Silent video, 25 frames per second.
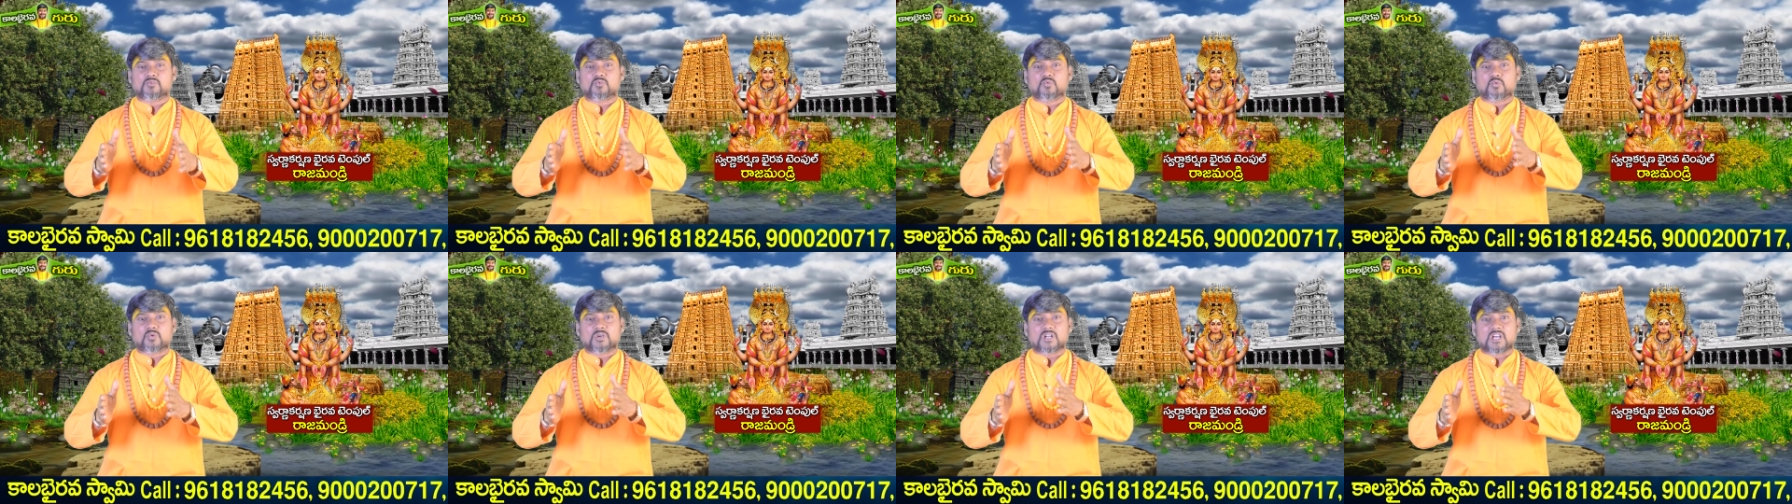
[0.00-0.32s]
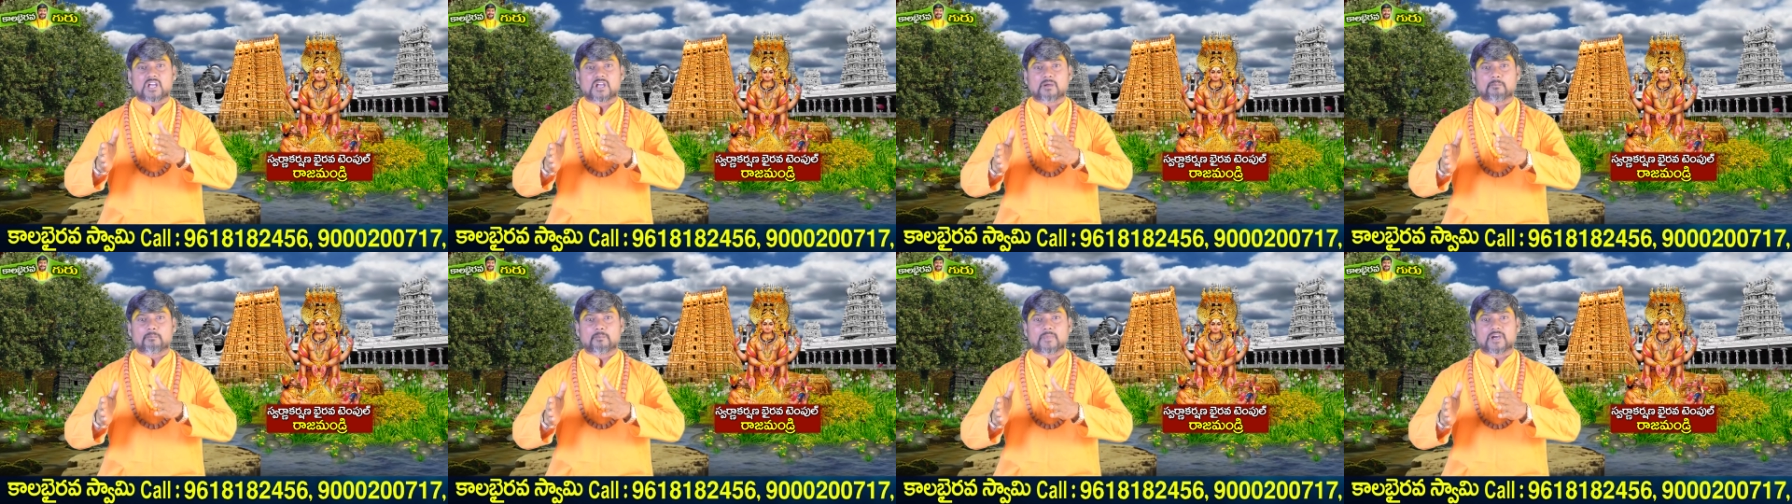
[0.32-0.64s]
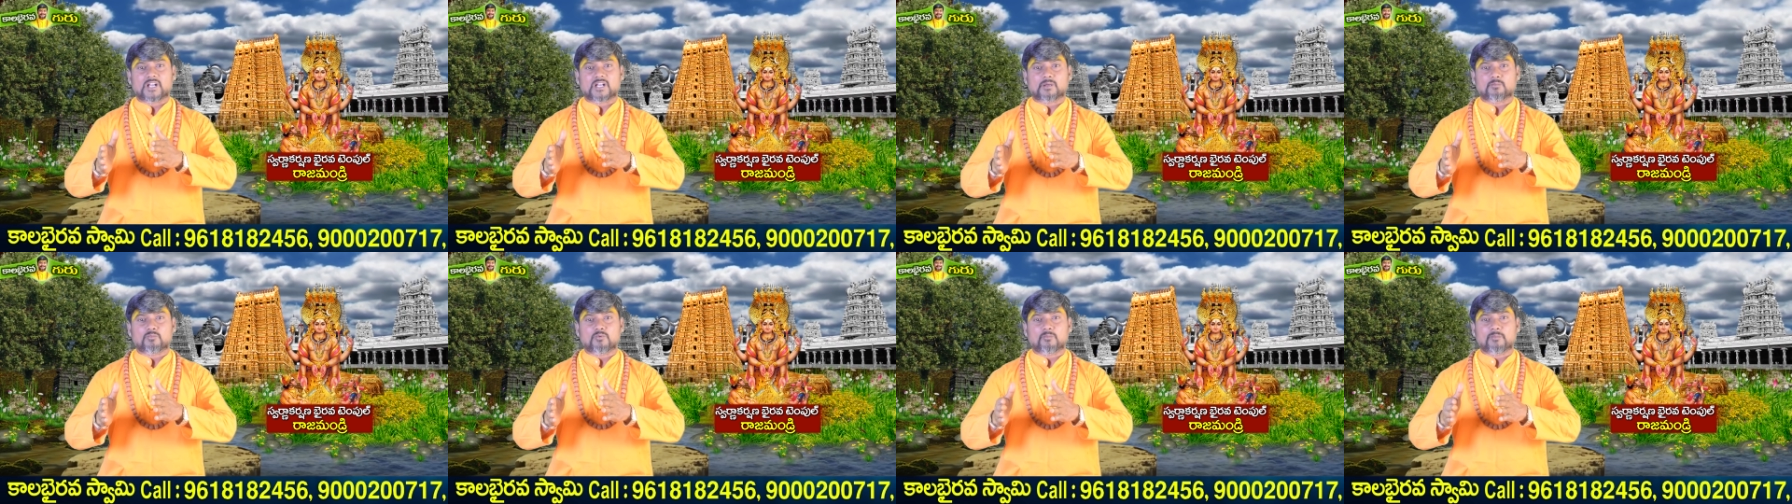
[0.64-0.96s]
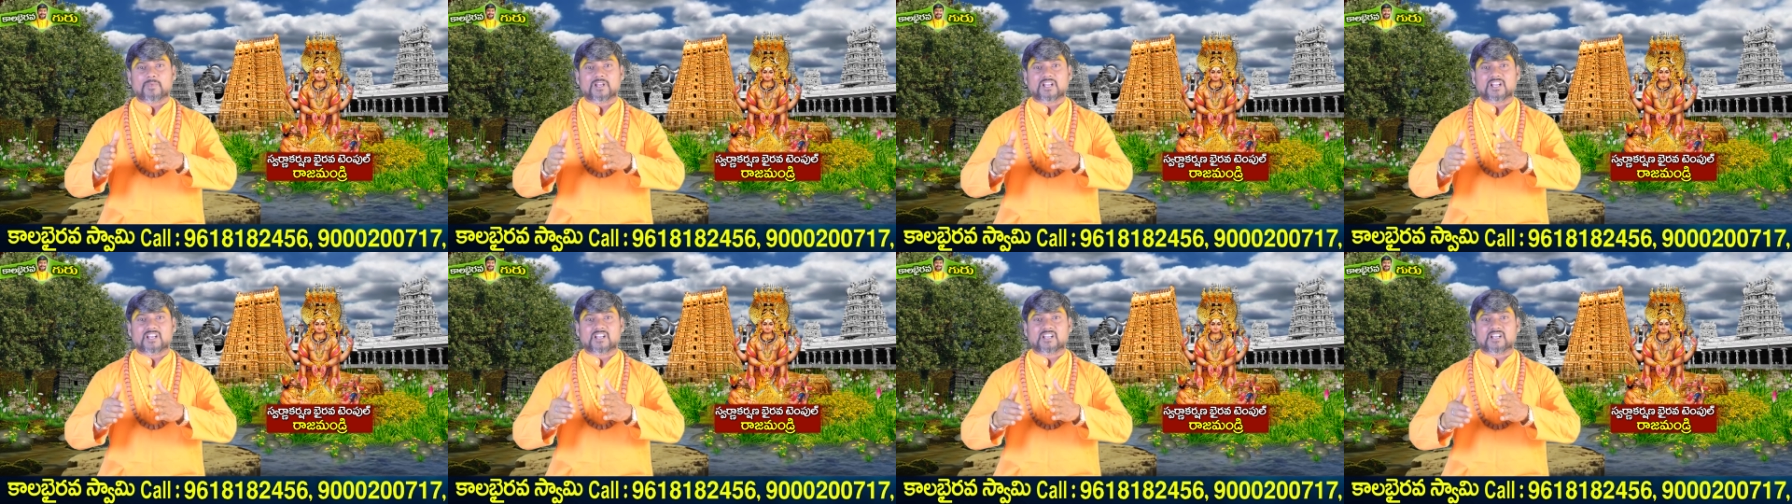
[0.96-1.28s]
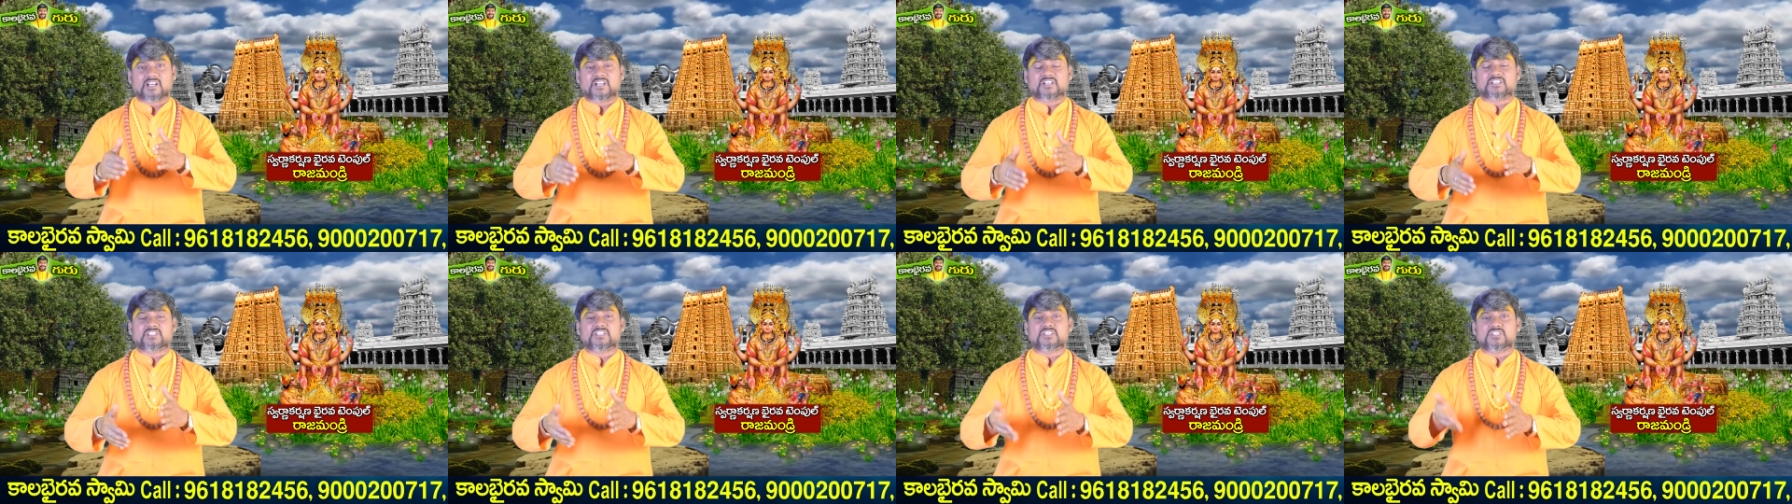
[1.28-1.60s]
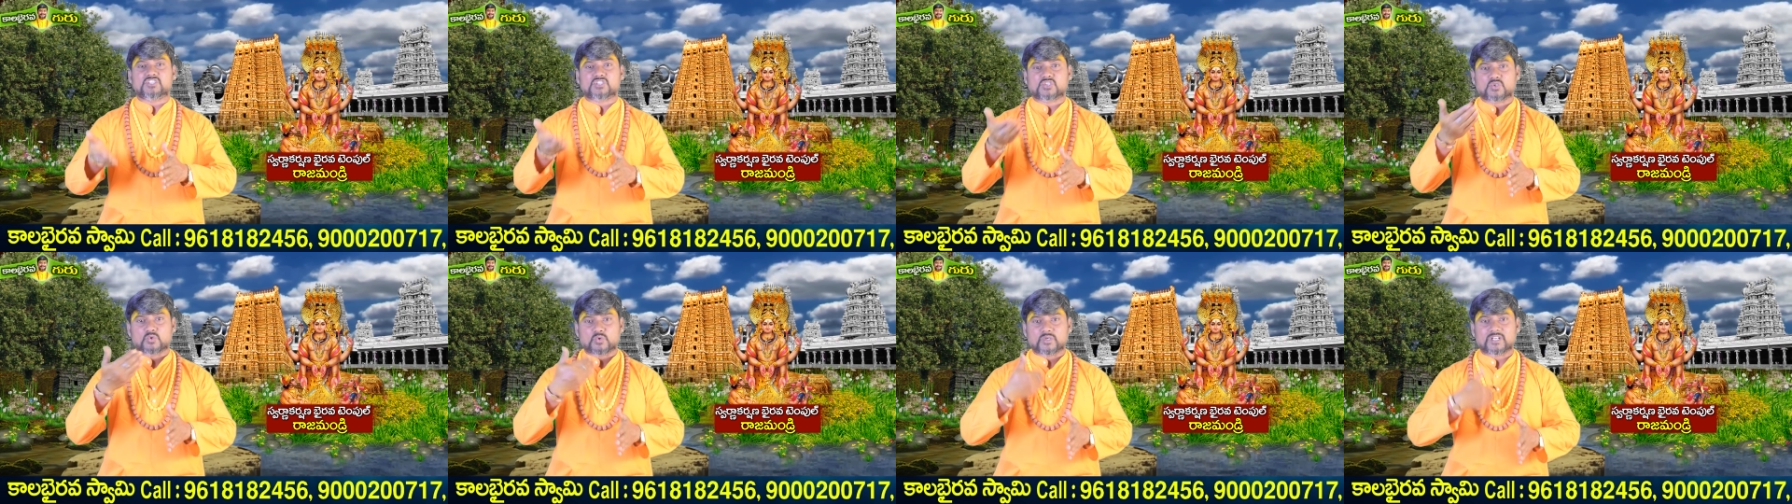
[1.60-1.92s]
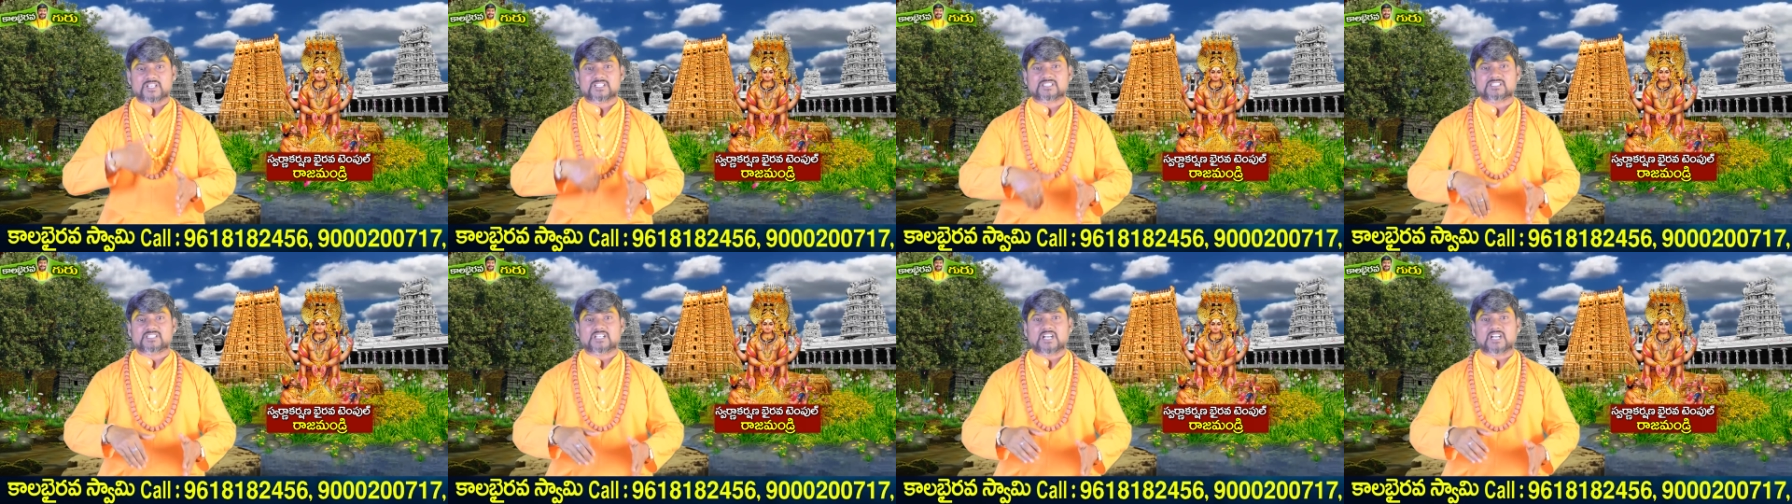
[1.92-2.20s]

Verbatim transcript: కూడా మనము మనల్ని రక్షించుకునే